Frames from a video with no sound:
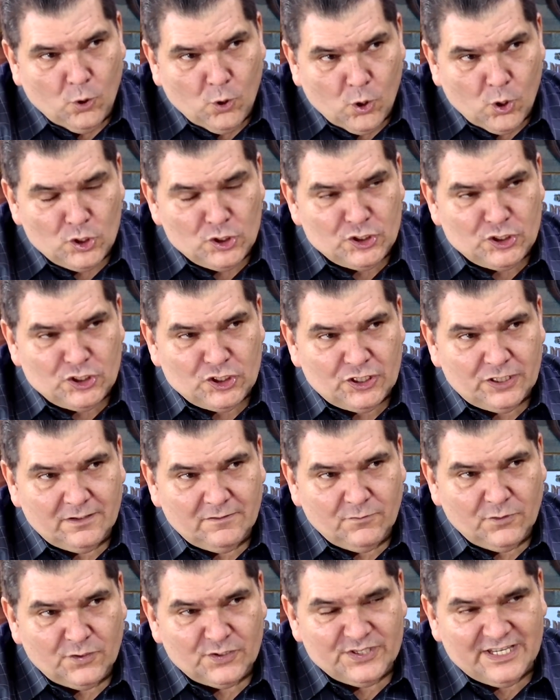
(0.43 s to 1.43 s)
Hoje,
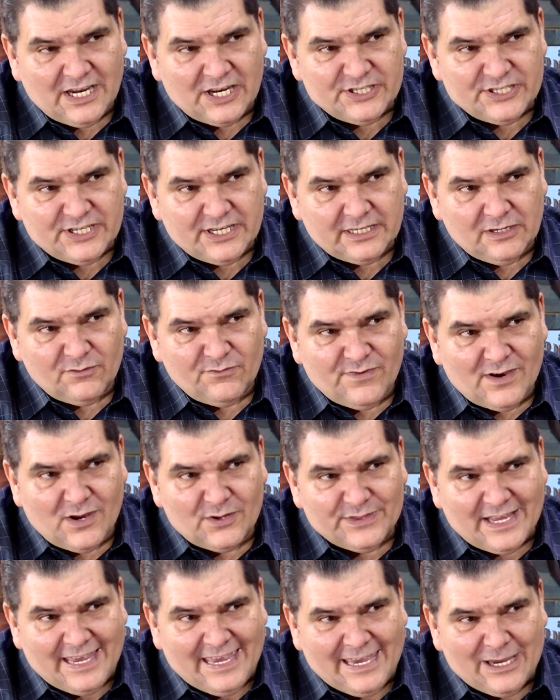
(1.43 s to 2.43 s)
você acha que
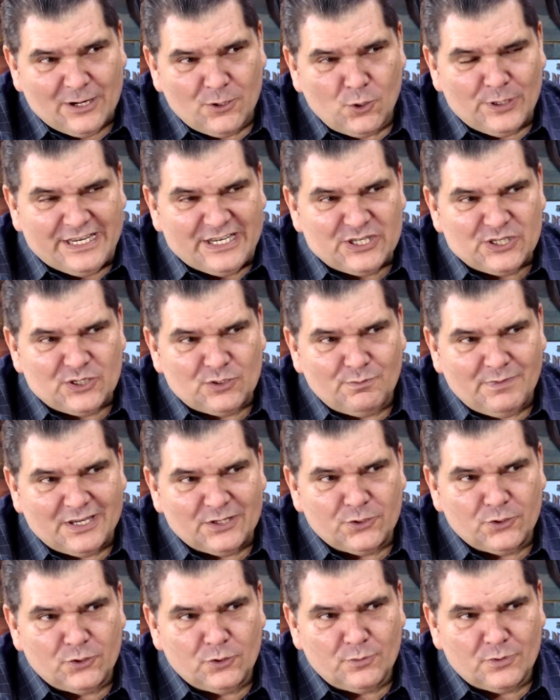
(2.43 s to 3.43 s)
falta
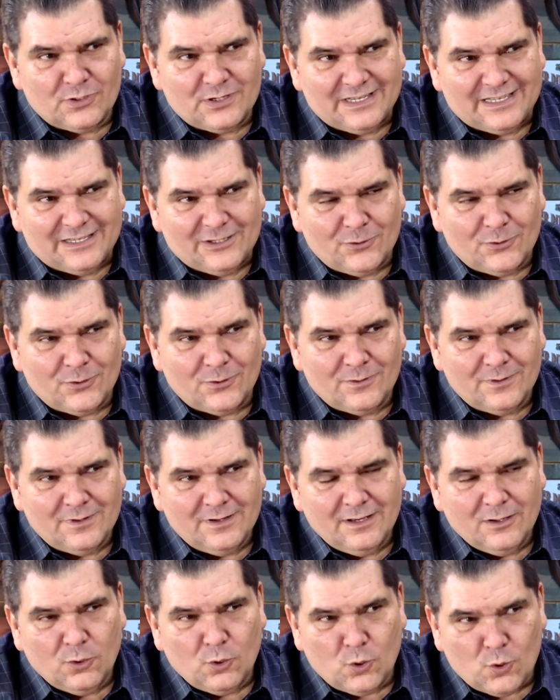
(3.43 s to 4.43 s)
reconhecimento do Bocalon
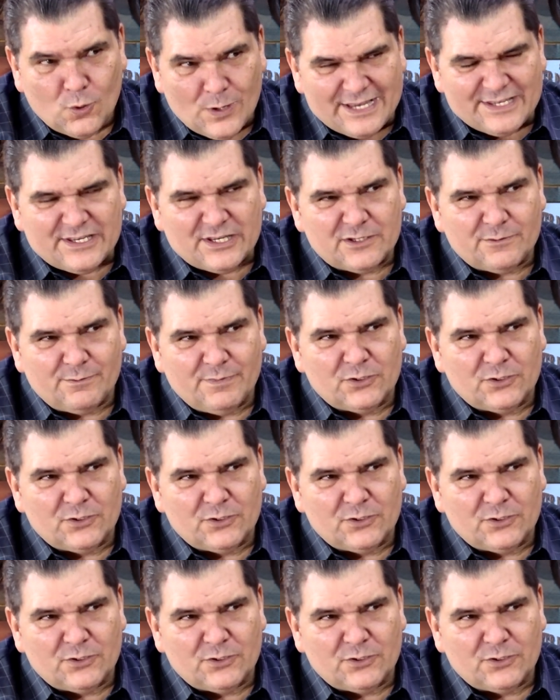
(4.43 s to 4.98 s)
com essas